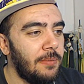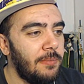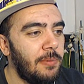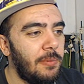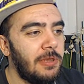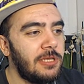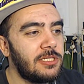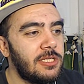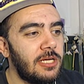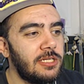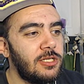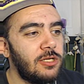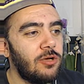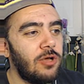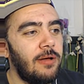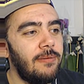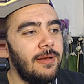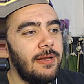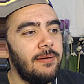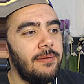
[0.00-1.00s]
Bir Beşiktaş'ta
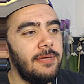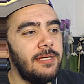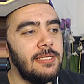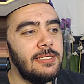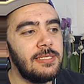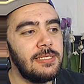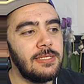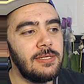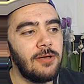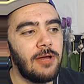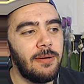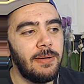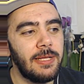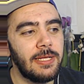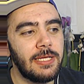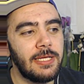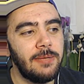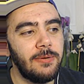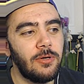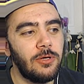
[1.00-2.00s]
görebilir miyiz?
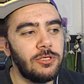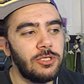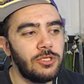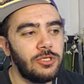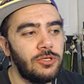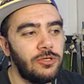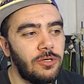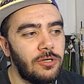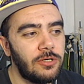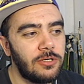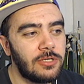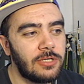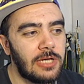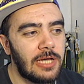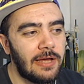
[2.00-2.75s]
Göremedik gibi gözüküyor.